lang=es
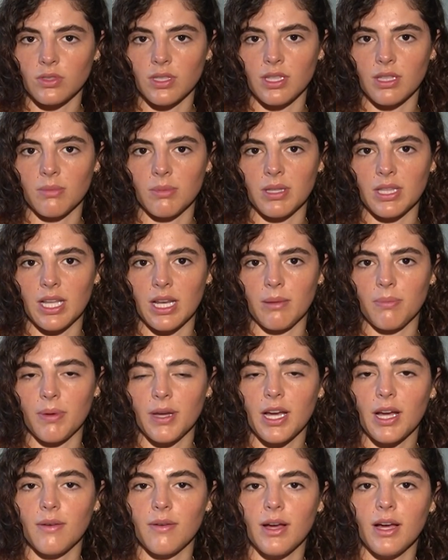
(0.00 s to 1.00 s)
constantemente le
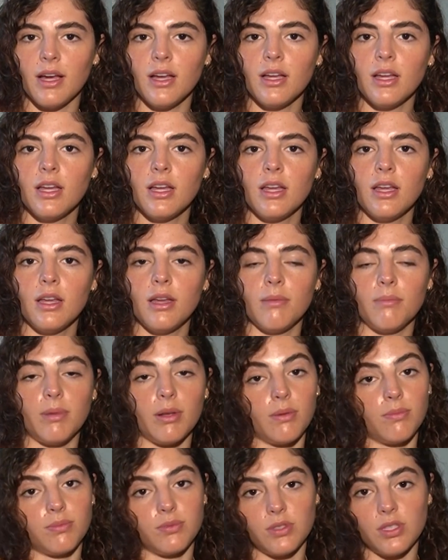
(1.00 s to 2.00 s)
pegaba,
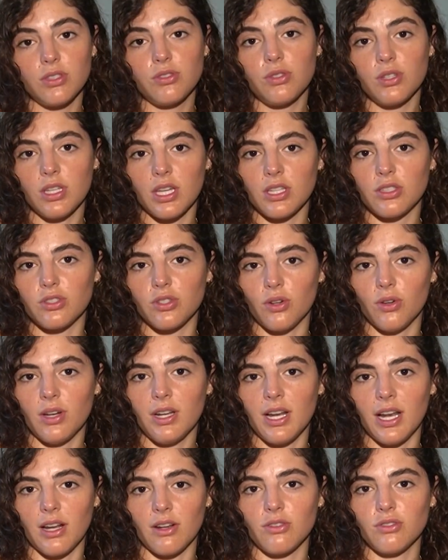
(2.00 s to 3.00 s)
pero pues dicho y
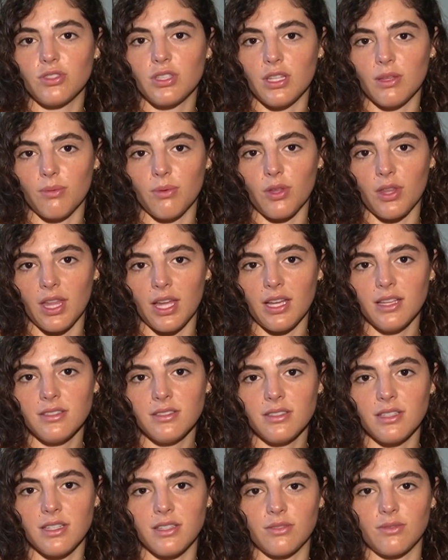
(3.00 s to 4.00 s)
hecho, en la noche de
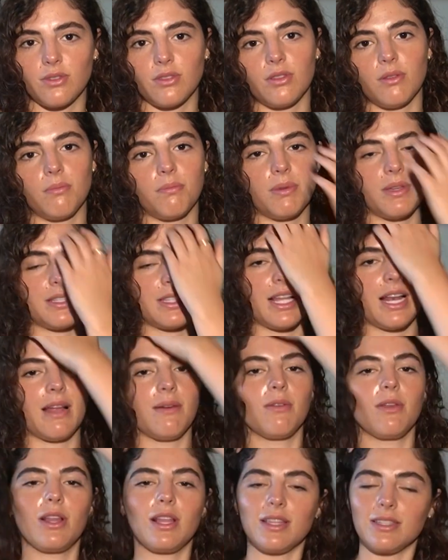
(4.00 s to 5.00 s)
bodas es cuando
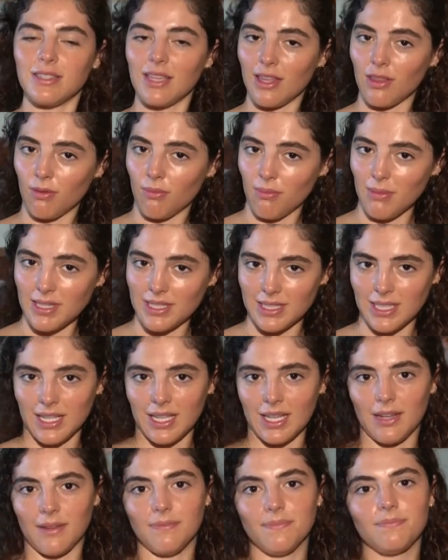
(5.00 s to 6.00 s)
empieza la violencia
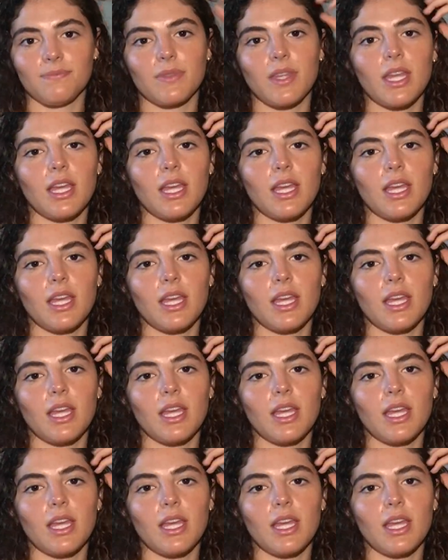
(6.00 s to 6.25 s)
doméstica.